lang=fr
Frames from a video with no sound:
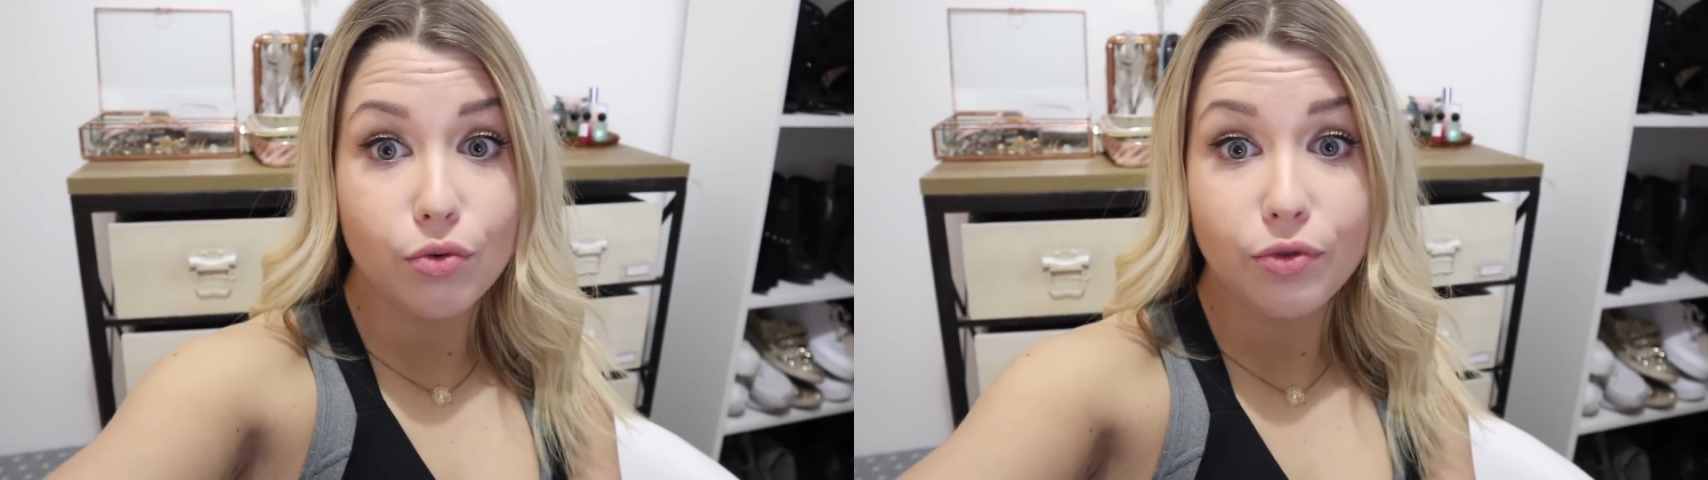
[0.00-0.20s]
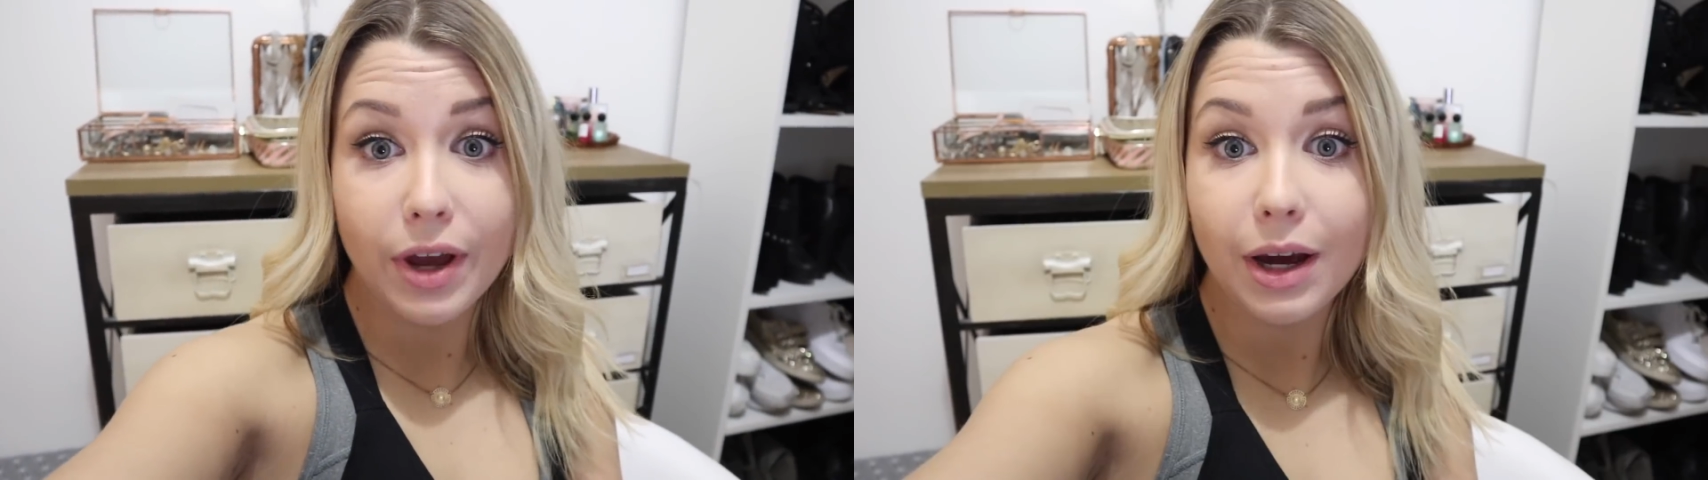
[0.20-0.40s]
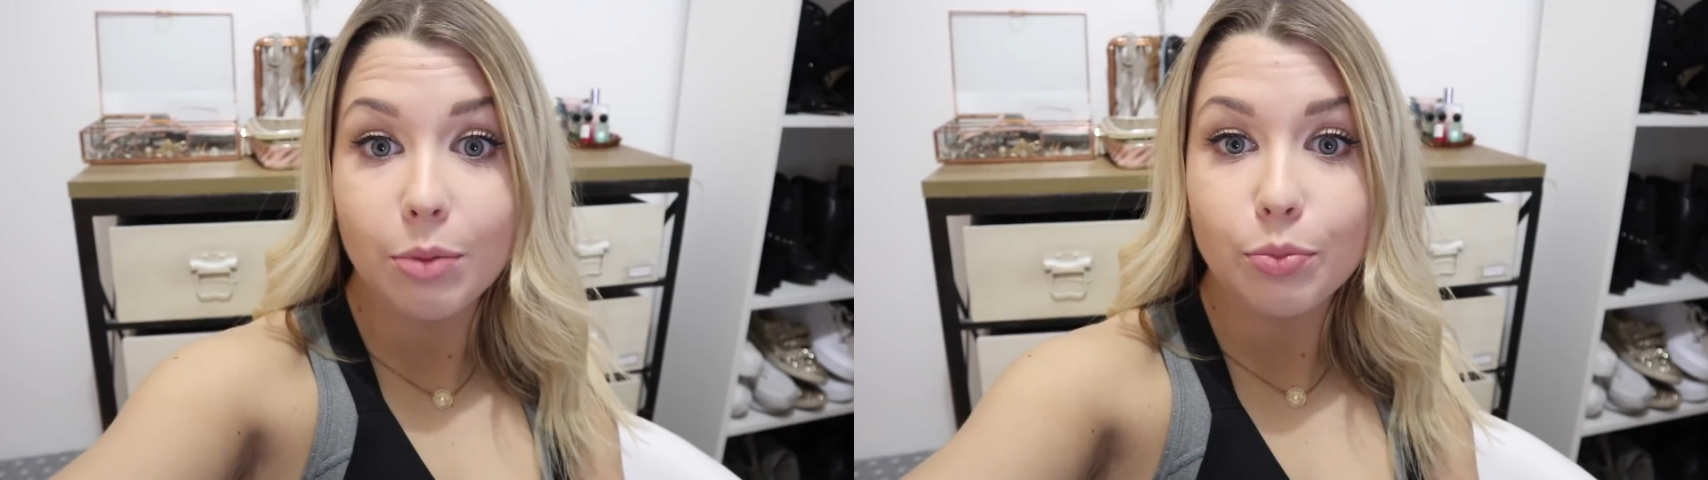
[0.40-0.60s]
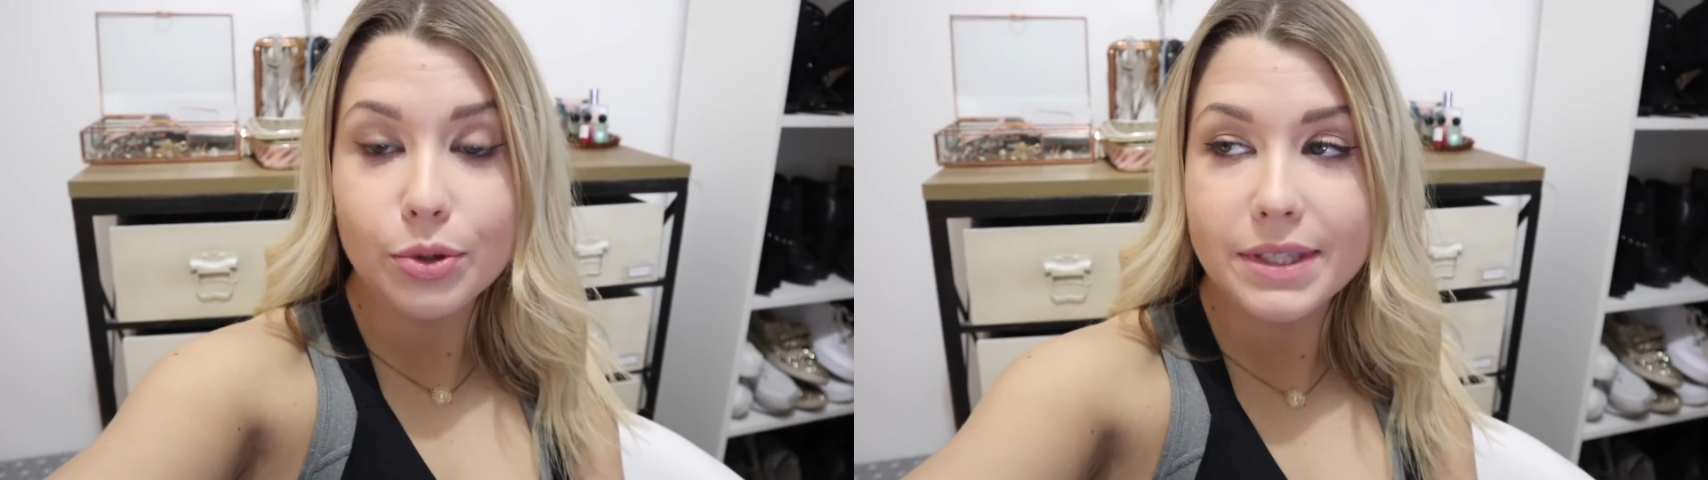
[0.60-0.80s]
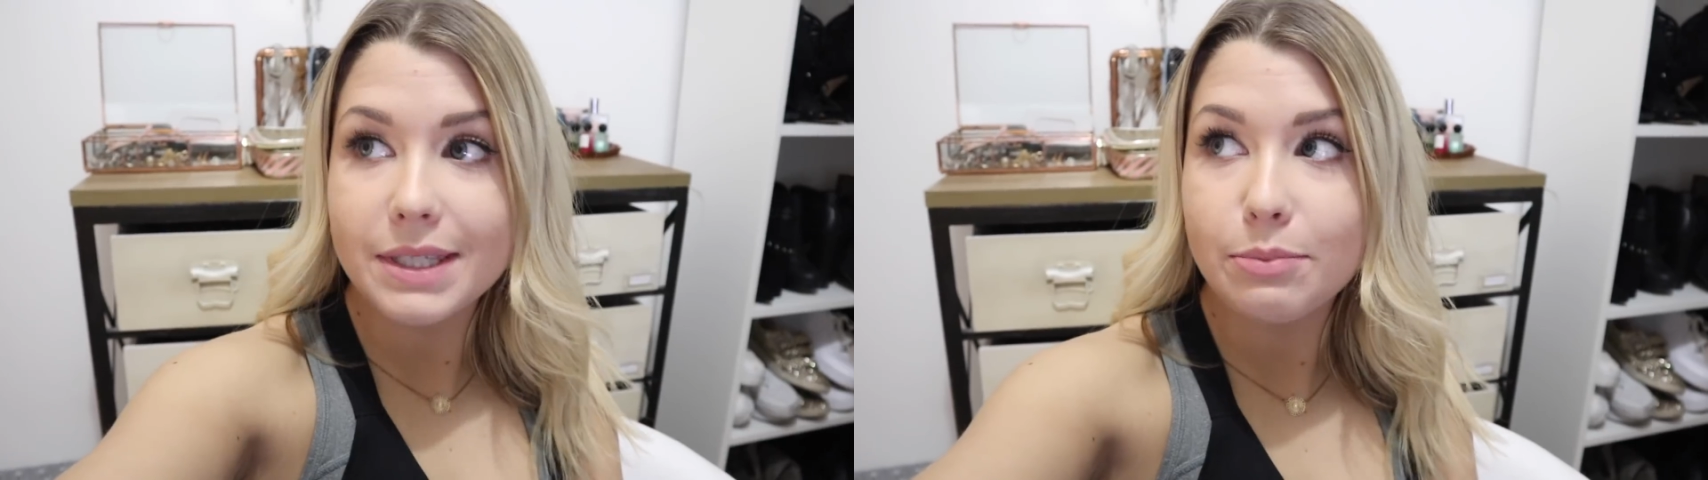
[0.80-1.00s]
faire un
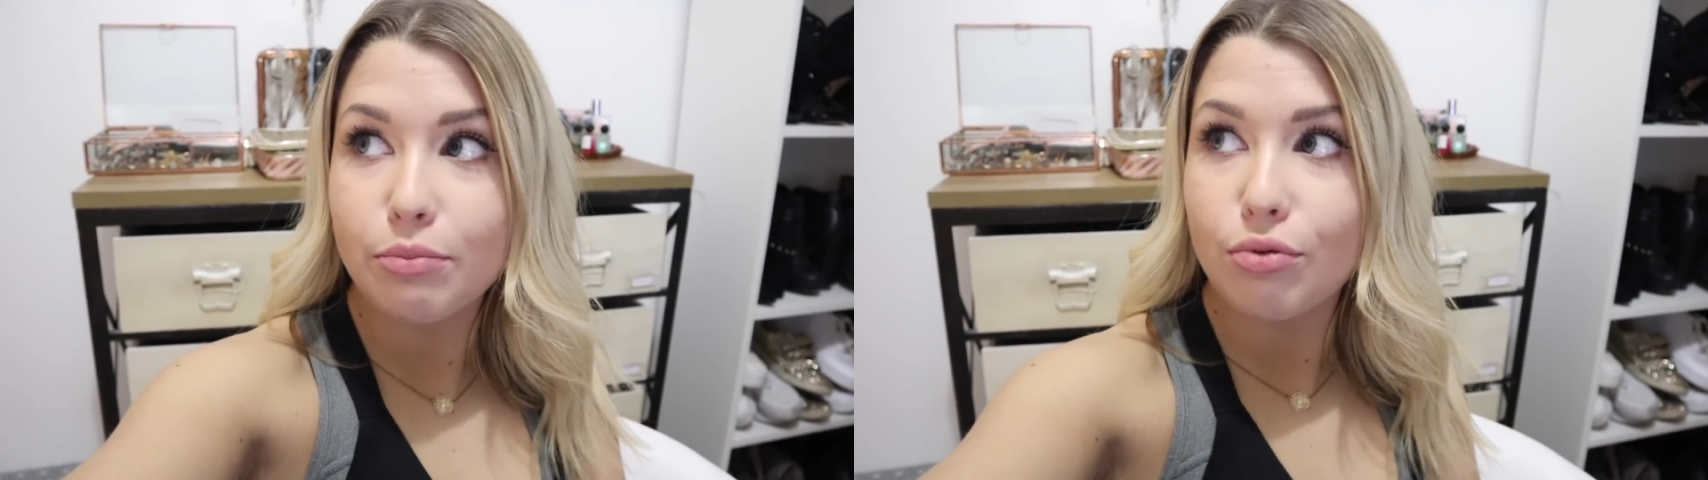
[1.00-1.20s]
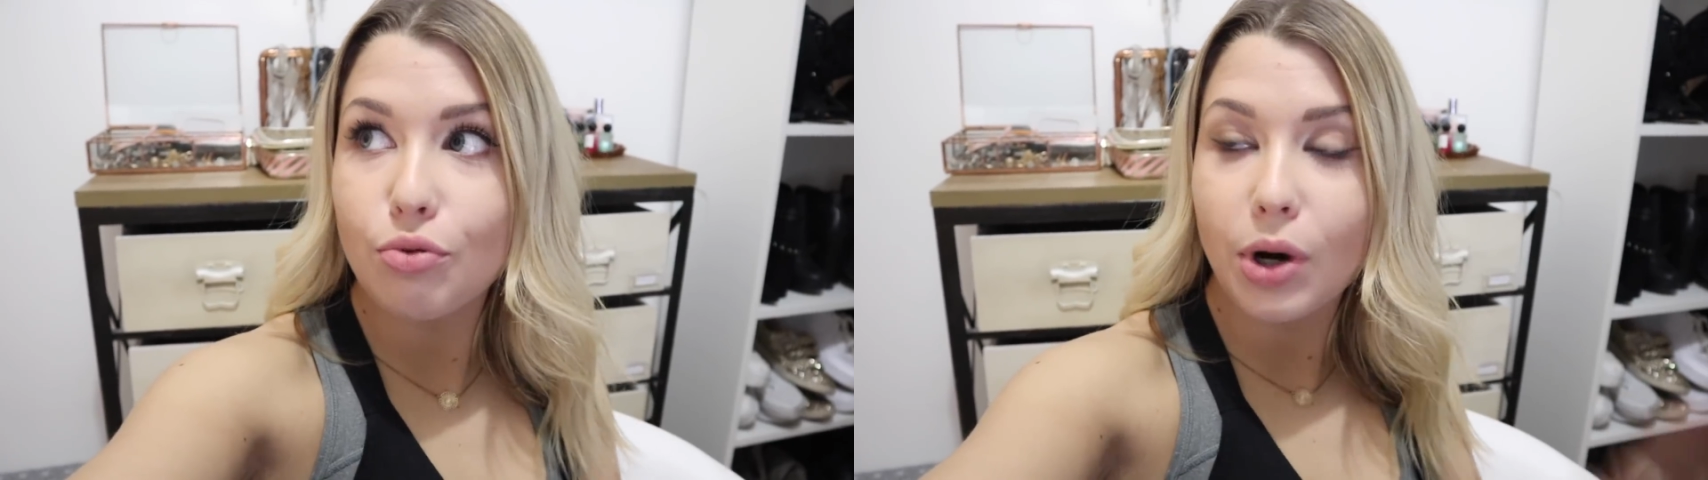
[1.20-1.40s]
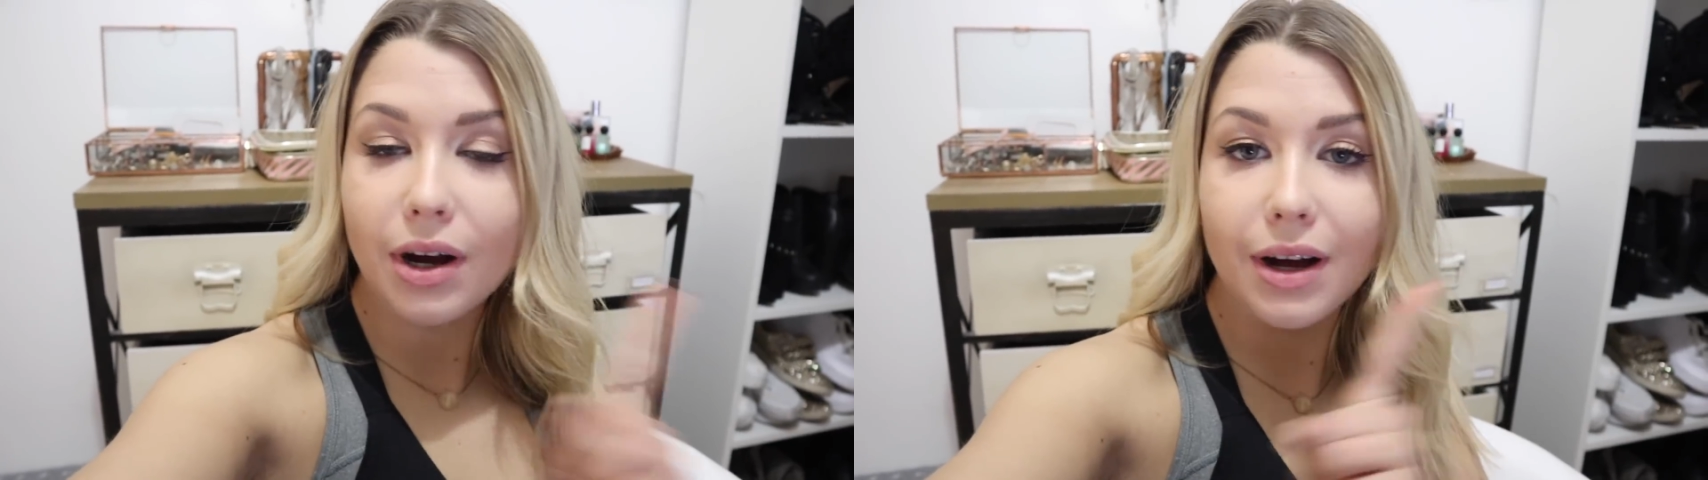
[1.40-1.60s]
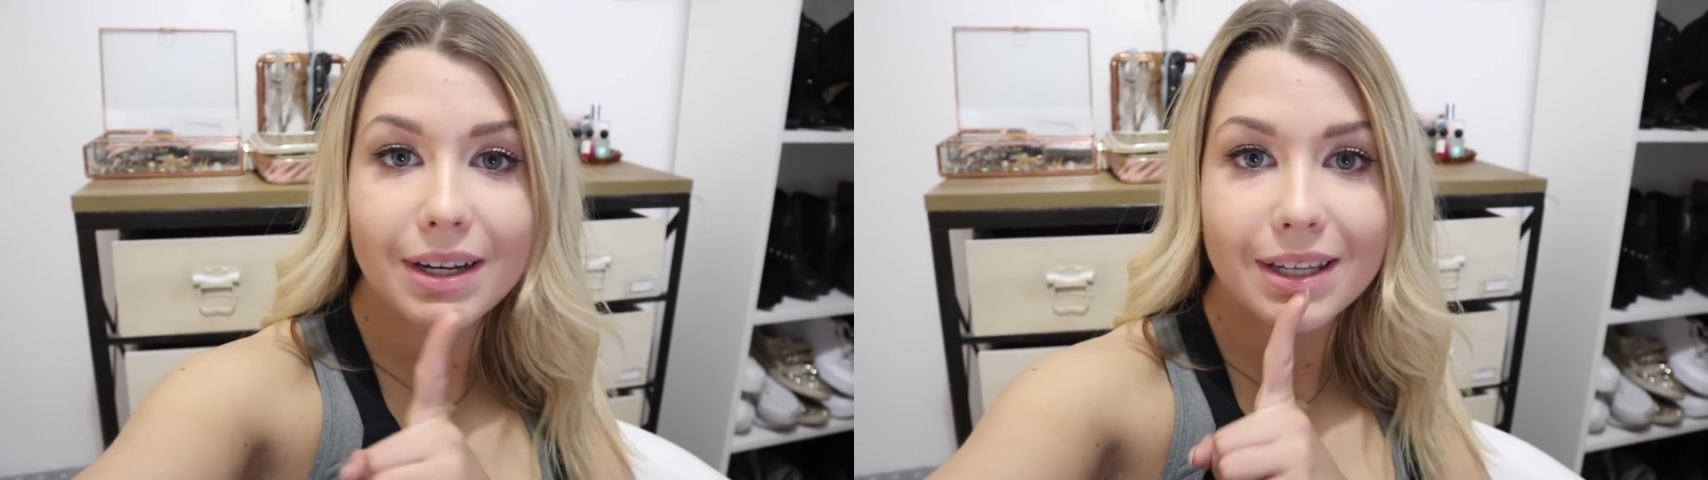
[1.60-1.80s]
petit point